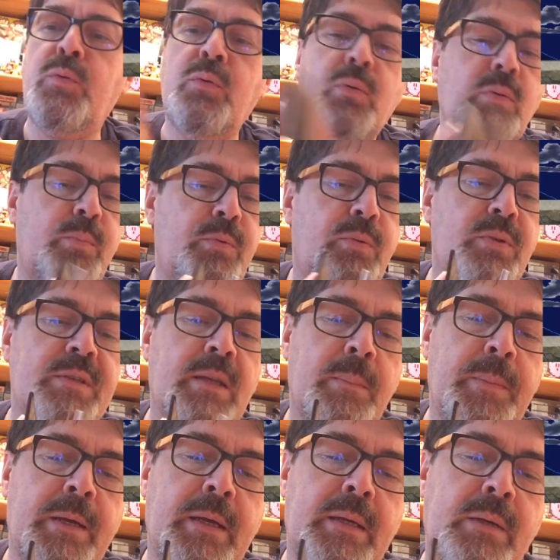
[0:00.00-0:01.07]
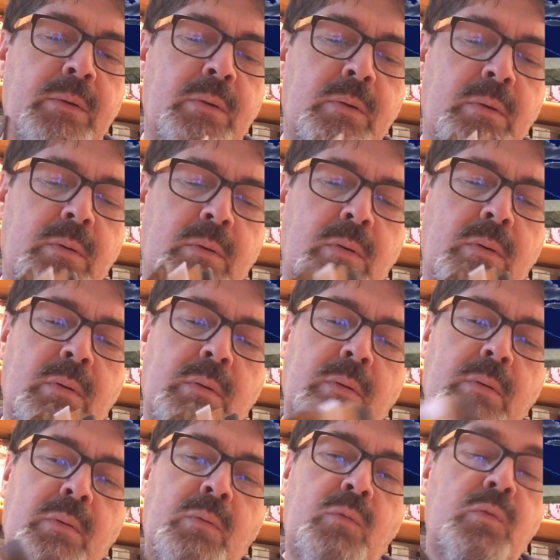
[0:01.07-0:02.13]
plutôt, plutôt sympa,
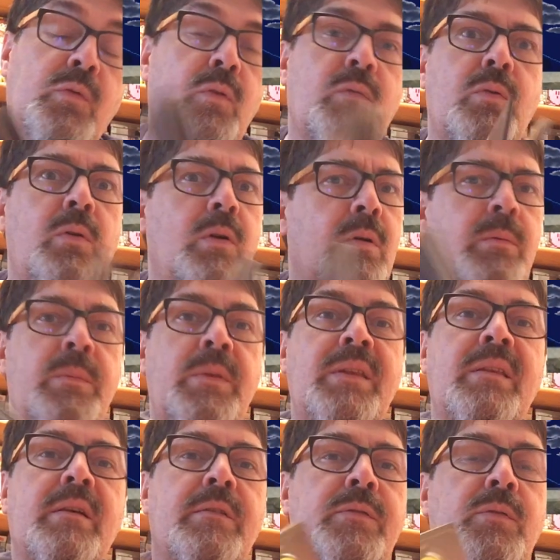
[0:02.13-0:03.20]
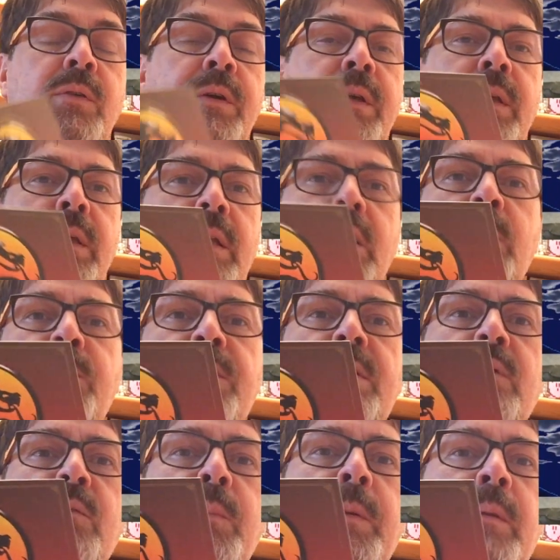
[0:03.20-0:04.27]
euh, tout en couleur, une mine d'infos. Et puis
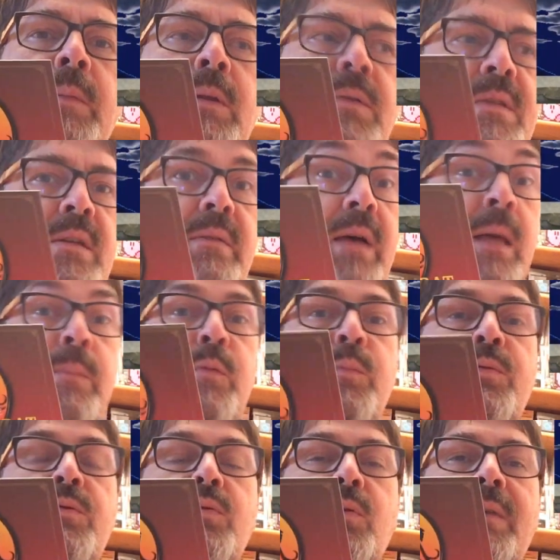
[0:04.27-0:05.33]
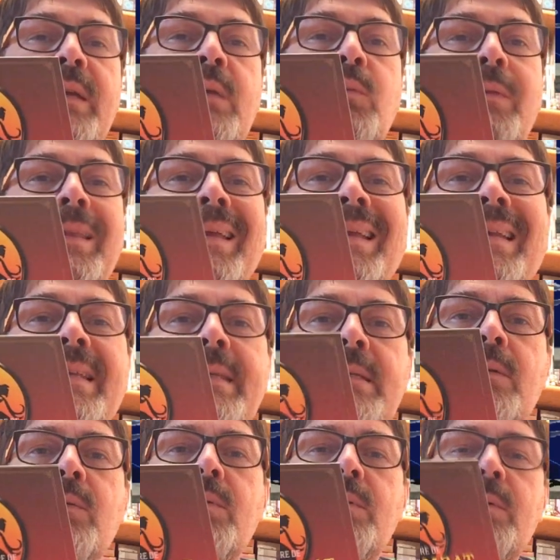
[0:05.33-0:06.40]
ça vous permet d'en savoir un peu plus sur telle ou telle
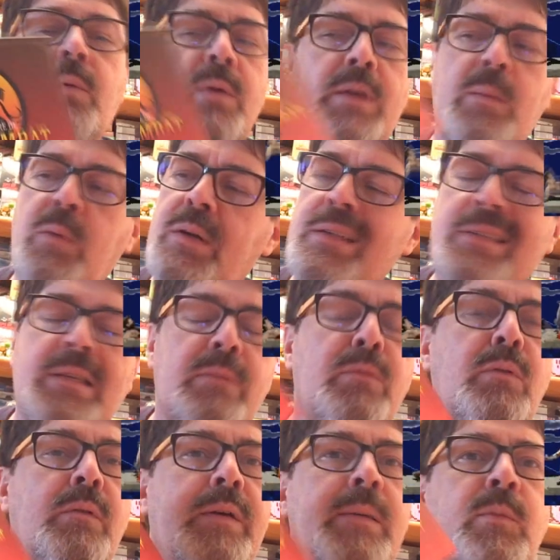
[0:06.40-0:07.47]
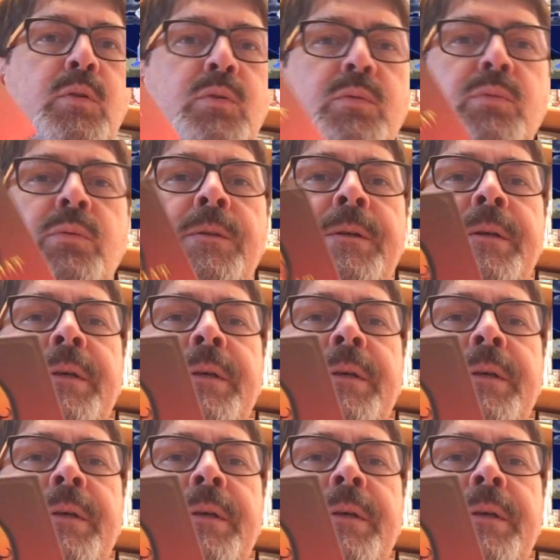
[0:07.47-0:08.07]
licence. Croyez-moi, ça vaut vraiment le coup